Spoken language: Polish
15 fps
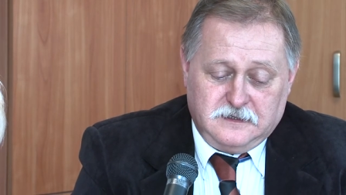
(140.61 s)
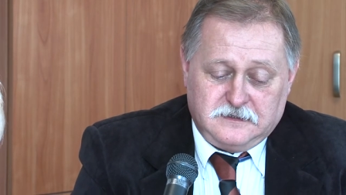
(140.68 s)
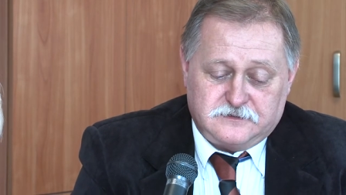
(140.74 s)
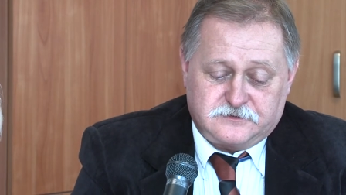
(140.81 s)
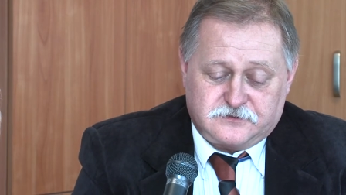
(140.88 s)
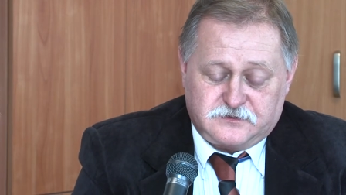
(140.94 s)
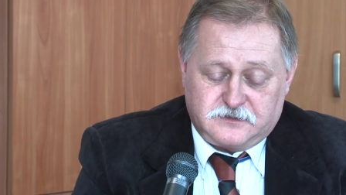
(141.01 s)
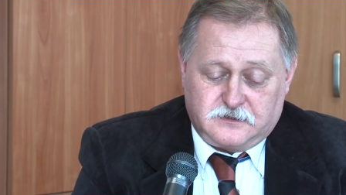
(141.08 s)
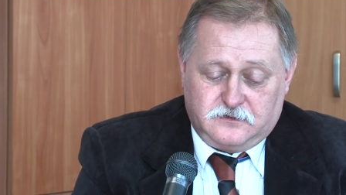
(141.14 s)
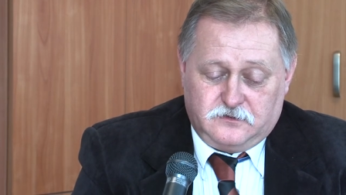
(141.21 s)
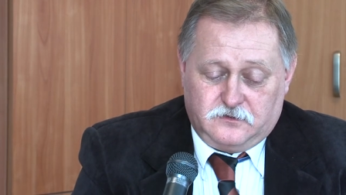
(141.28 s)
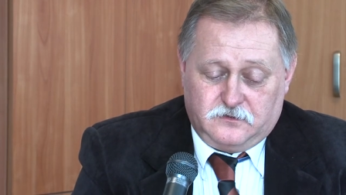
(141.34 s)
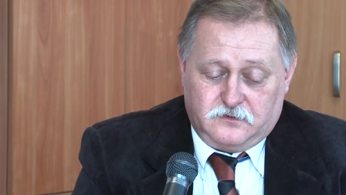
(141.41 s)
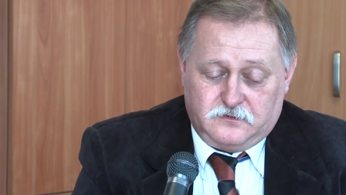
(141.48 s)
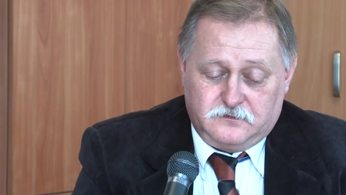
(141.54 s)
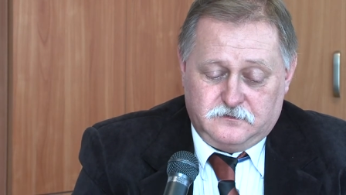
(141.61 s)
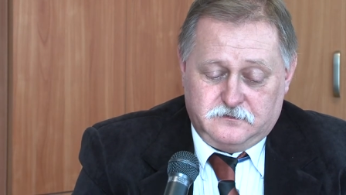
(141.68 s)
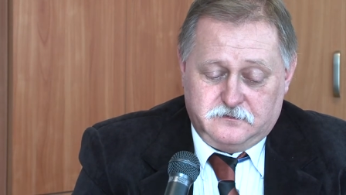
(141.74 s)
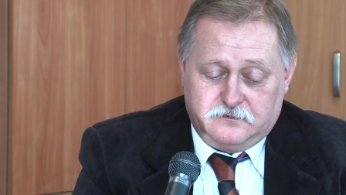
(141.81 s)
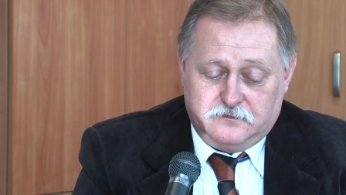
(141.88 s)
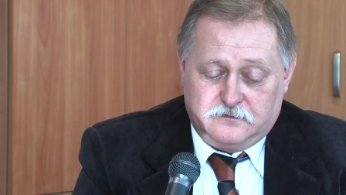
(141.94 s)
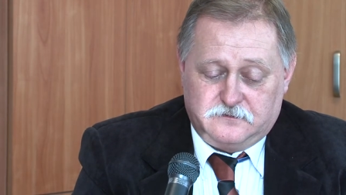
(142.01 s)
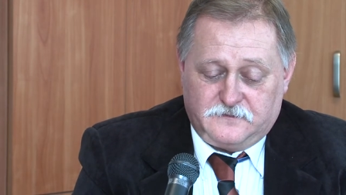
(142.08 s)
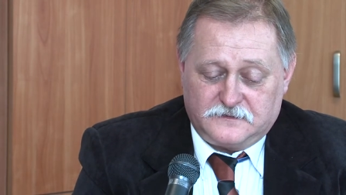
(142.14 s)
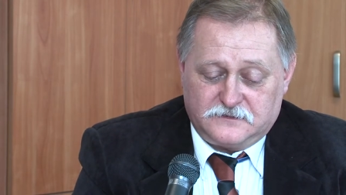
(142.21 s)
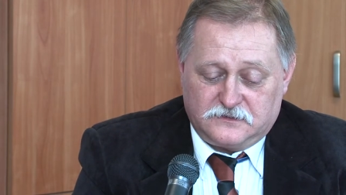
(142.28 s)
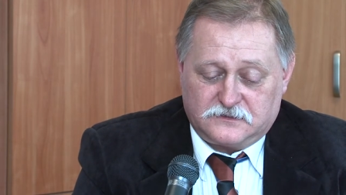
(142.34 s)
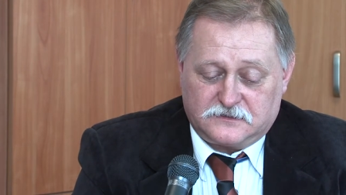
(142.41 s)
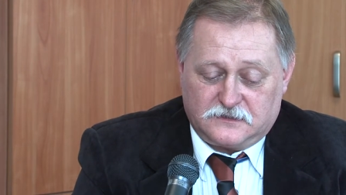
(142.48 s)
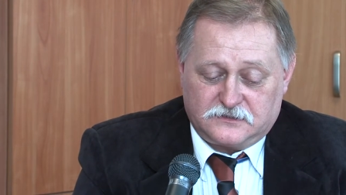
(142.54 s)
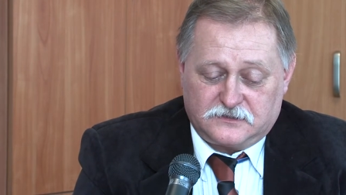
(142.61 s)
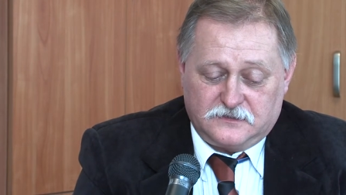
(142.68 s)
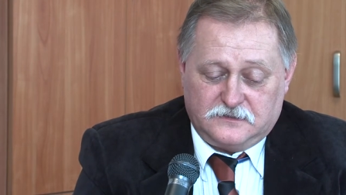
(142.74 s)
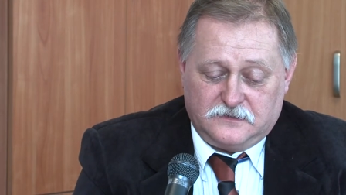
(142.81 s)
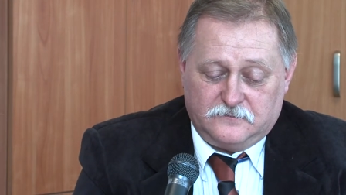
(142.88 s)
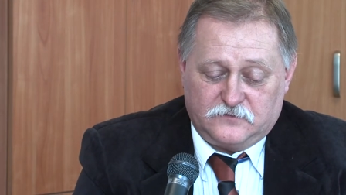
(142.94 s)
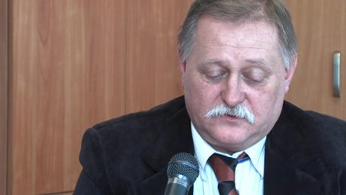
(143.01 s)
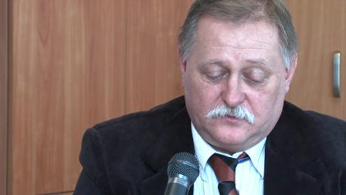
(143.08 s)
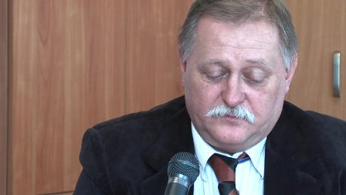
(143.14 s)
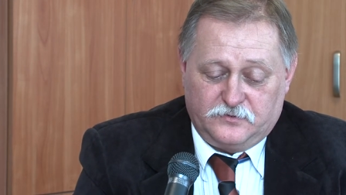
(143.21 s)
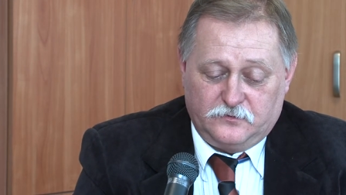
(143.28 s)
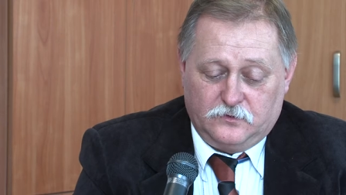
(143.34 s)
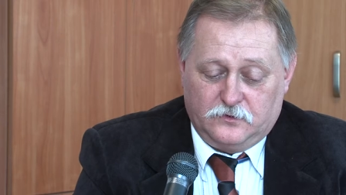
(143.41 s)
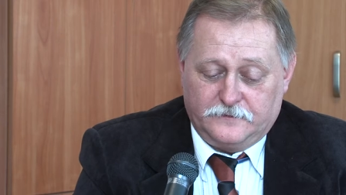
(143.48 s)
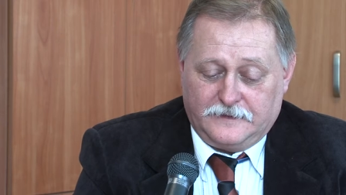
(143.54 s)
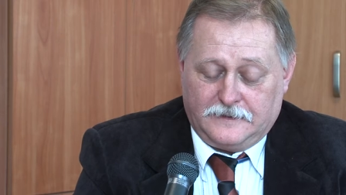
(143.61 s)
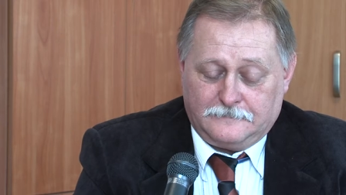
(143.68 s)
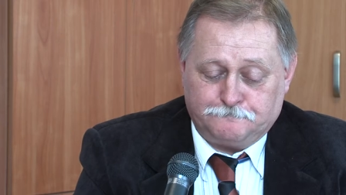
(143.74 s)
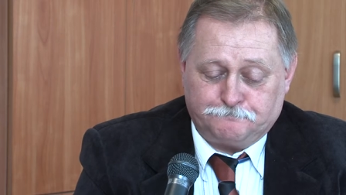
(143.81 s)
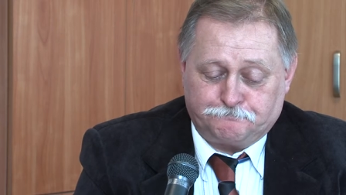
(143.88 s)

z czego 27 to było na